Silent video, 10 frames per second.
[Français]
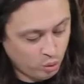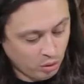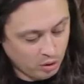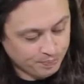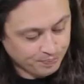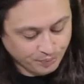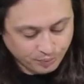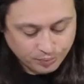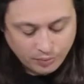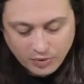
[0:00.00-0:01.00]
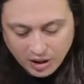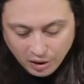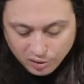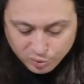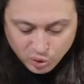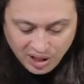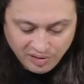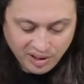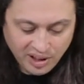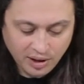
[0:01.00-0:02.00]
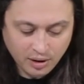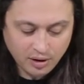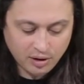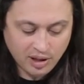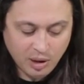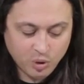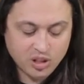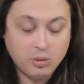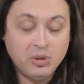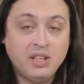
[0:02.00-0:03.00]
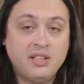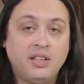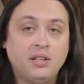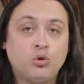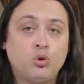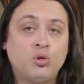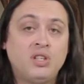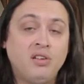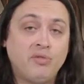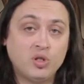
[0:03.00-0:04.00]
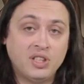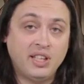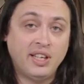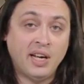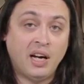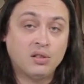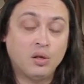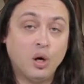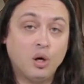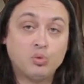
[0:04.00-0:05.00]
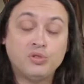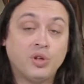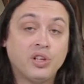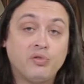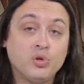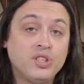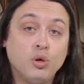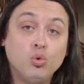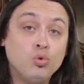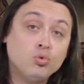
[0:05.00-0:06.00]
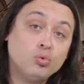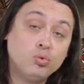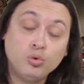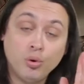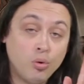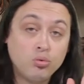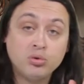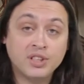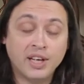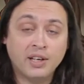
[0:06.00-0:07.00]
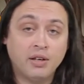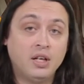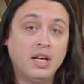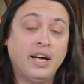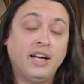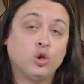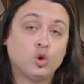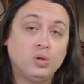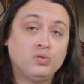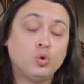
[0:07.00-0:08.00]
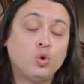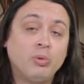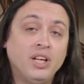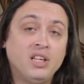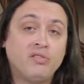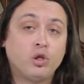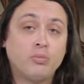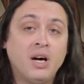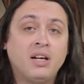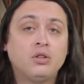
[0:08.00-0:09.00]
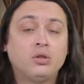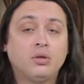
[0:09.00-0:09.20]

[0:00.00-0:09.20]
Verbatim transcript: tour. Vous avez euh, la possibilité de défausser des cartes. Vous pouvez en défausser une ou deux ou cinq. Et ensuite vous complétez votre main